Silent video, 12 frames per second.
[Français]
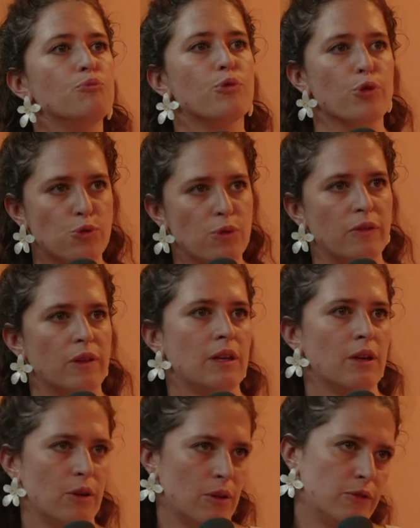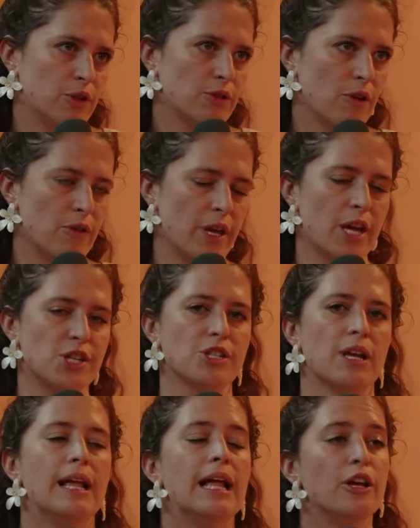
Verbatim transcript: poursuivez votre voyage.